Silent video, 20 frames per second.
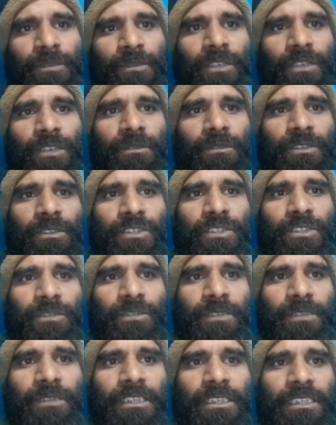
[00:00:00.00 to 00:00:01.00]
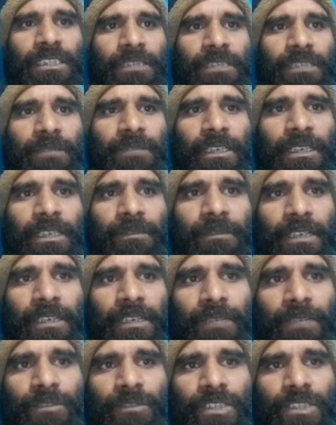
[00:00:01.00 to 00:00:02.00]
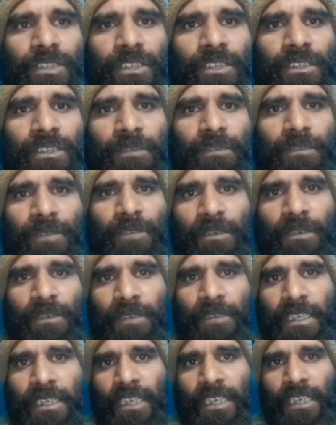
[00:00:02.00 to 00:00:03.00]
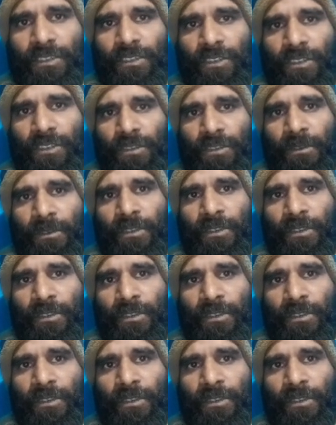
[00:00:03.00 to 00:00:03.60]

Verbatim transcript: পল্লীবিদ্যুৎ সমিতি সমিতি সিপাহীপাড়া মুন্সীগঞ্জের বরাবরের ডাকযোগ অথবা